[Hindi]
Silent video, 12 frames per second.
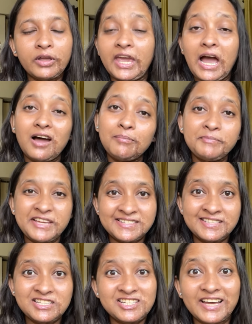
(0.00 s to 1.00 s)
क्या आप मेरे
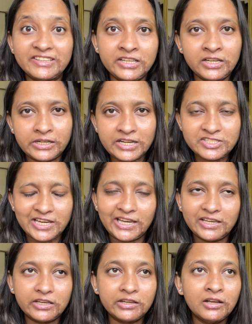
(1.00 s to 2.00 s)
से शादी करना
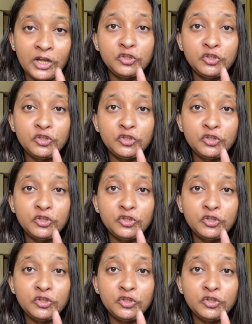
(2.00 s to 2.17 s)
चाहेंगी